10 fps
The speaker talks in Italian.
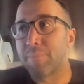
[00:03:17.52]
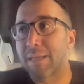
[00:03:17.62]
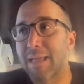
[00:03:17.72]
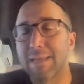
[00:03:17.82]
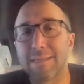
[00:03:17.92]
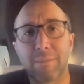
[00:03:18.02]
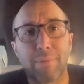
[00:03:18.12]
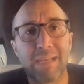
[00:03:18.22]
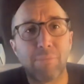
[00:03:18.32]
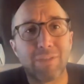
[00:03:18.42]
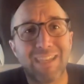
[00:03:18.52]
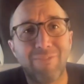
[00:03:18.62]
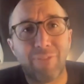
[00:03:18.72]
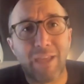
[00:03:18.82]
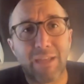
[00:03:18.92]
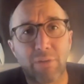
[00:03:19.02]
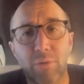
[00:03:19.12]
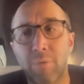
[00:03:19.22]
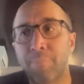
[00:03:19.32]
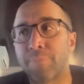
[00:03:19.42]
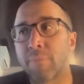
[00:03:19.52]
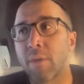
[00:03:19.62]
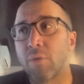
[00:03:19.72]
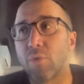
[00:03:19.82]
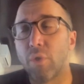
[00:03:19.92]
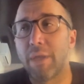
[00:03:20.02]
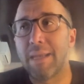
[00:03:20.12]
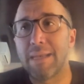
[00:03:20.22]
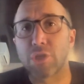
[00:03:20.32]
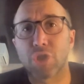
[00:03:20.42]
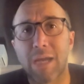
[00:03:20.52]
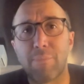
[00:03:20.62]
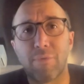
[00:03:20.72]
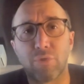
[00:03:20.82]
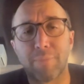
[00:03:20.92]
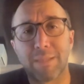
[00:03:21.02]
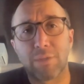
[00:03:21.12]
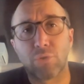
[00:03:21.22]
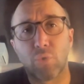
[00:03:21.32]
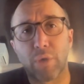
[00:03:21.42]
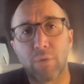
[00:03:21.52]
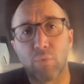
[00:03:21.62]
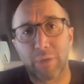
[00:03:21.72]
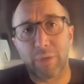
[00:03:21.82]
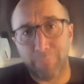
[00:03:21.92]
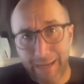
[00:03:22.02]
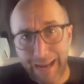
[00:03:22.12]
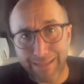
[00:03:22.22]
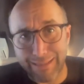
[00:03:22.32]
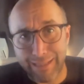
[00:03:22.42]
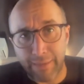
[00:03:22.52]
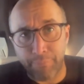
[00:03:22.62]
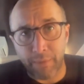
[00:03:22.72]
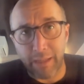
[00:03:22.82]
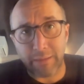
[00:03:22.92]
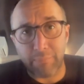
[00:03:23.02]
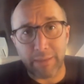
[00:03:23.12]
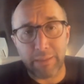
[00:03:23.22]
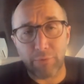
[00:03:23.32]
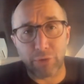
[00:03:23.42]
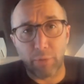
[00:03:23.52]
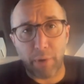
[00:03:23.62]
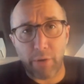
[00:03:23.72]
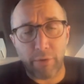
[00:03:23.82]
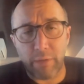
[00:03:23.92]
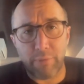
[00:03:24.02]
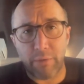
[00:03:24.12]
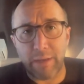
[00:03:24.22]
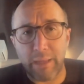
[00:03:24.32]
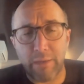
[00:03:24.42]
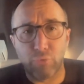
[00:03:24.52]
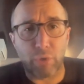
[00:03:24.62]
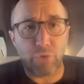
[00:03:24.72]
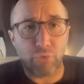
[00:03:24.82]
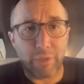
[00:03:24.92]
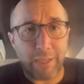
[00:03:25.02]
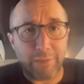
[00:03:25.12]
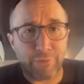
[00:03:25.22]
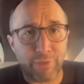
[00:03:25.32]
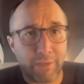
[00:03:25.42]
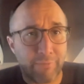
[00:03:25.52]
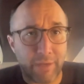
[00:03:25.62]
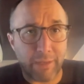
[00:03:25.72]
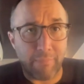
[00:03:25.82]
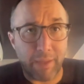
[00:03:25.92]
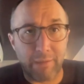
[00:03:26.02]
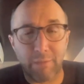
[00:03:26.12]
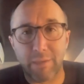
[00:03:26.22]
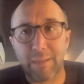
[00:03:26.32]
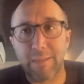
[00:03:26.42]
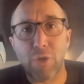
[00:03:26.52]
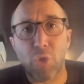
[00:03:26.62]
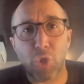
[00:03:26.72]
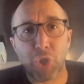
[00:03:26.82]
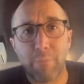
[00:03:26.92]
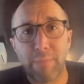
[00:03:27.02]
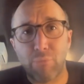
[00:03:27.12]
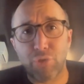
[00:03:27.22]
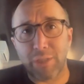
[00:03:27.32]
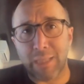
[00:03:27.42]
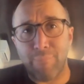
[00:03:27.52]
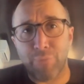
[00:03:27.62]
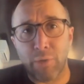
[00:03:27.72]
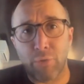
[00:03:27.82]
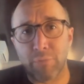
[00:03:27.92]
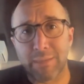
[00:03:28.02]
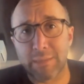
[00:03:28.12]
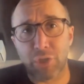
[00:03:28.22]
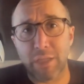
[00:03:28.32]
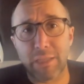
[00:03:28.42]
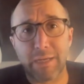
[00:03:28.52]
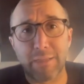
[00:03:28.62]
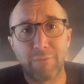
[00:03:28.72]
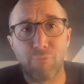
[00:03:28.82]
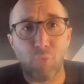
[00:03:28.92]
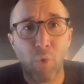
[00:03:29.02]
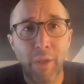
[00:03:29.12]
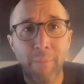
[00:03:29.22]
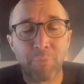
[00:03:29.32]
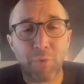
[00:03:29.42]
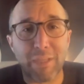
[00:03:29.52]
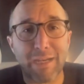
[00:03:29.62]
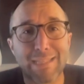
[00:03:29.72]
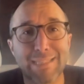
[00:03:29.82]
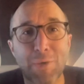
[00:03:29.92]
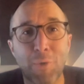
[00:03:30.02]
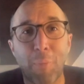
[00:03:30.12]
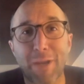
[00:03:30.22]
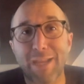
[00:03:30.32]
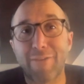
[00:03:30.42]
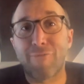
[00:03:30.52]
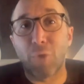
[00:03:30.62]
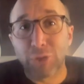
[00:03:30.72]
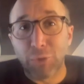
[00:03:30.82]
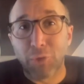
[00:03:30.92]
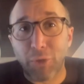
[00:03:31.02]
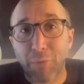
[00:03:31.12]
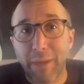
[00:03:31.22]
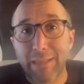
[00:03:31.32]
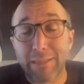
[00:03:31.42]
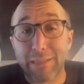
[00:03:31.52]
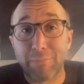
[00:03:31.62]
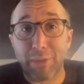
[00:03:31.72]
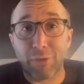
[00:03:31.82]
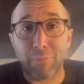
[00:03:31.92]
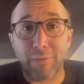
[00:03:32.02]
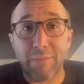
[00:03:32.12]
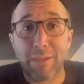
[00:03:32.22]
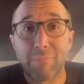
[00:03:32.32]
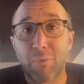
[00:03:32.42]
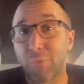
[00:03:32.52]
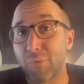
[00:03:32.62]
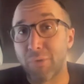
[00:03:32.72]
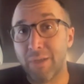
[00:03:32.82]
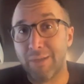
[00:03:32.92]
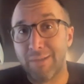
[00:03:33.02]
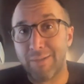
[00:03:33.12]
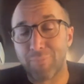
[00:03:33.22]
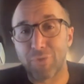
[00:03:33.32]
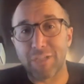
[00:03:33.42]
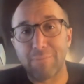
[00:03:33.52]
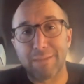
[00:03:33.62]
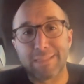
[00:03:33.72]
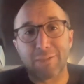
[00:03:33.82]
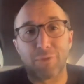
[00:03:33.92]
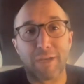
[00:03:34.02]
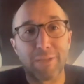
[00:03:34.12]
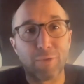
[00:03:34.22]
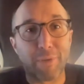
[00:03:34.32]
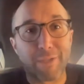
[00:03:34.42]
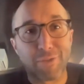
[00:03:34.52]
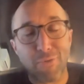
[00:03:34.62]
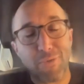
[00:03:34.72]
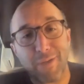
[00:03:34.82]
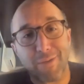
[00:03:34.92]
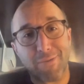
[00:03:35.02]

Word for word: perché anche se parliamo dell'inferno, noi lasciamo il spettatore con una speranza, altrimenti quest'opera non avrebbe neanche avuto ragione d'essere, francamente, perché di angosce ne abbiamo già tante oggi, basta accendere la TV, quindi realizzare un'opera che affossa ulteriormente rispetto ai problemi del mondo non sarebbe stata una grande operazione.